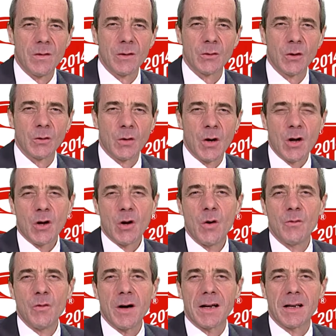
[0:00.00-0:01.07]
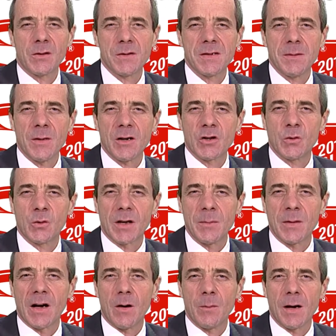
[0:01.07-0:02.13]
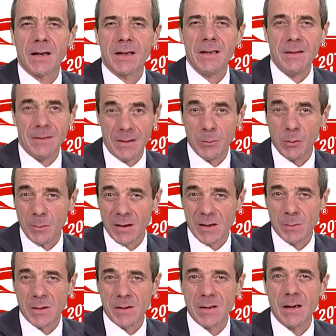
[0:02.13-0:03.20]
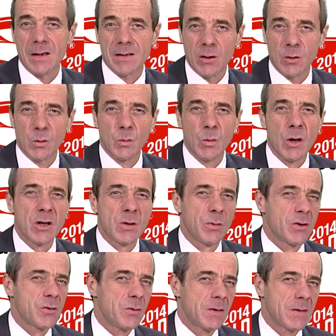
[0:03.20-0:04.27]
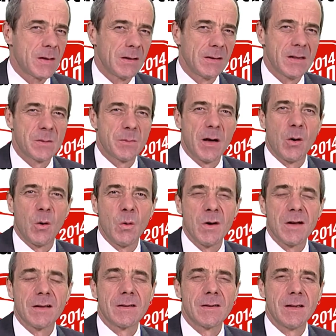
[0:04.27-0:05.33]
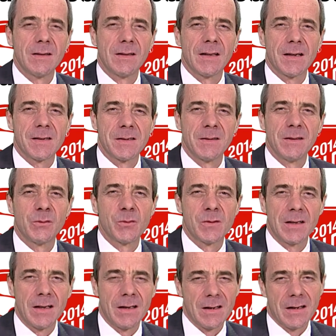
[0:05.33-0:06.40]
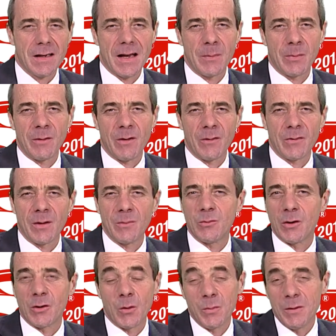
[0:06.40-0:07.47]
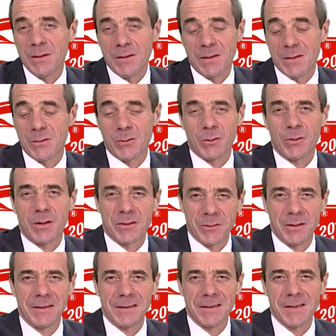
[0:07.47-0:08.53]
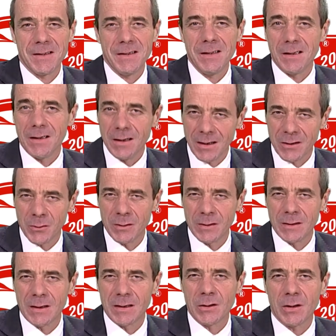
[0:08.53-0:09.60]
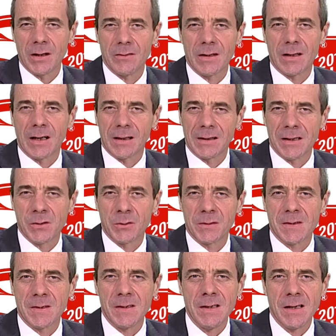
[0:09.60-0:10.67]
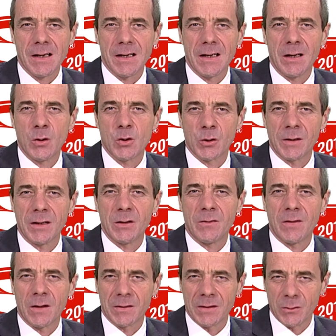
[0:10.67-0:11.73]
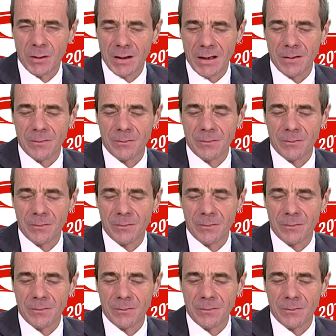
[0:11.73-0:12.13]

entre autres, euh, voir quelques images de caméras embarquées, des premières spéciales, celle du Buège, puis ensuite celle d'Esparon, celle des Garcinets, tout cela après avoir fait un point complet sur l'actualité d'ici et l'actualité d'ailleurs avec la rédaction d'ici et le journal de Valentin Doyen.